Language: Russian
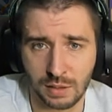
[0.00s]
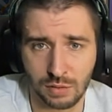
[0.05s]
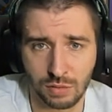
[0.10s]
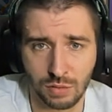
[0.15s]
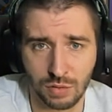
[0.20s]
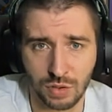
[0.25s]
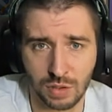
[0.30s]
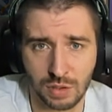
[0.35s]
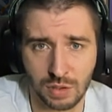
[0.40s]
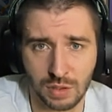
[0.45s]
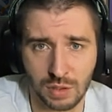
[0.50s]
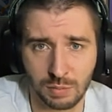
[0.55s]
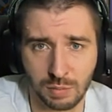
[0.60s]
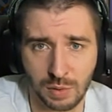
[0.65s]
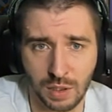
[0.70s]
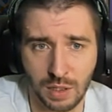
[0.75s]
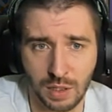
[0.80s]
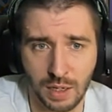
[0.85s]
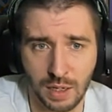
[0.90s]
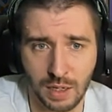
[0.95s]
тоже
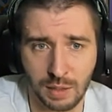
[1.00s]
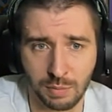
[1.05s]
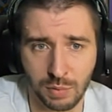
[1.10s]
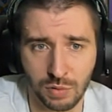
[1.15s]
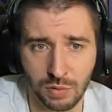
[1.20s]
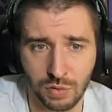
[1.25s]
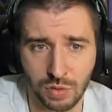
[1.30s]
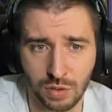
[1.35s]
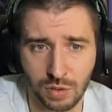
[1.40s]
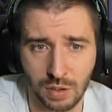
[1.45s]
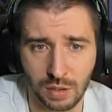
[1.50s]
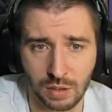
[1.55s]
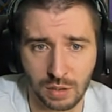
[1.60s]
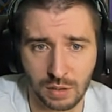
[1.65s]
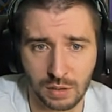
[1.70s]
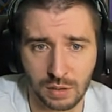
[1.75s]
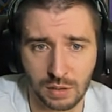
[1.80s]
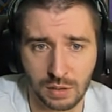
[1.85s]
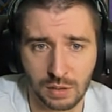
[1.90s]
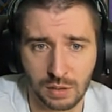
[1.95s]
неплохая плюшка
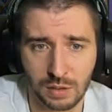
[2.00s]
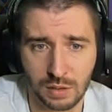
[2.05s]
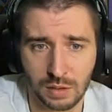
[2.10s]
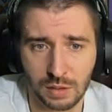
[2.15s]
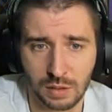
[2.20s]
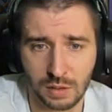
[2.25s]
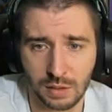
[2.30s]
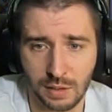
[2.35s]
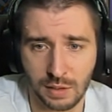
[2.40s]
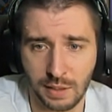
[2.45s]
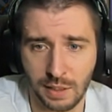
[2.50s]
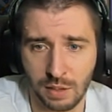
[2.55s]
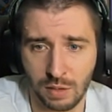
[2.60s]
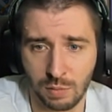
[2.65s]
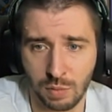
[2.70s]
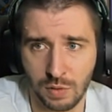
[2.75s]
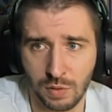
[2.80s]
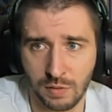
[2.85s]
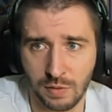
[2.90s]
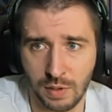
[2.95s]
для
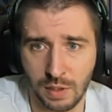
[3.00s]
любого